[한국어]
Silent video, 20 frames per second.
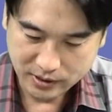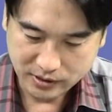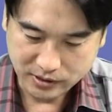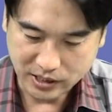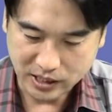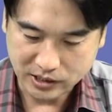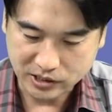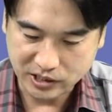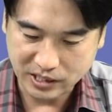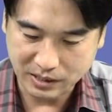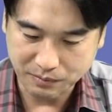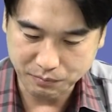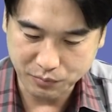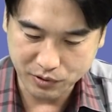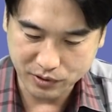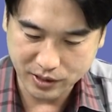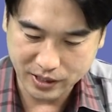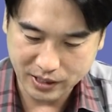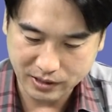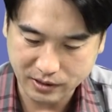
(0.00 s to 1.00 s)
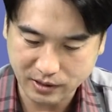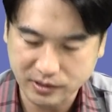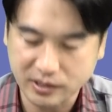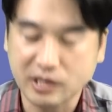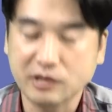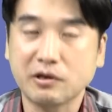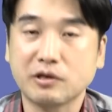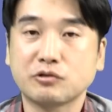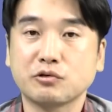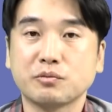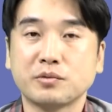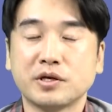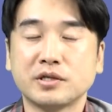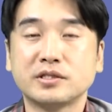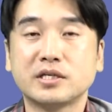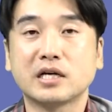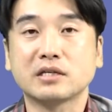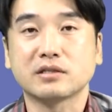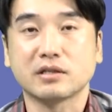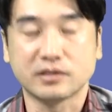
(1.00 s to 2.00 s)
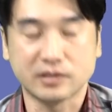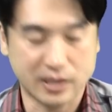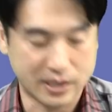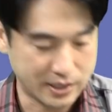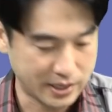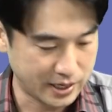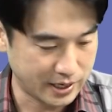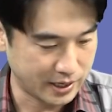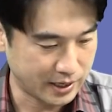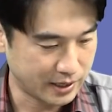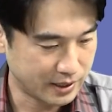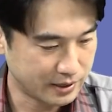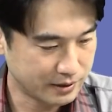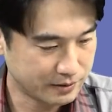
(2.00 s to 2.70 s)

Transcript: 자 지난번에 했던 얘기가 좀 연장선상에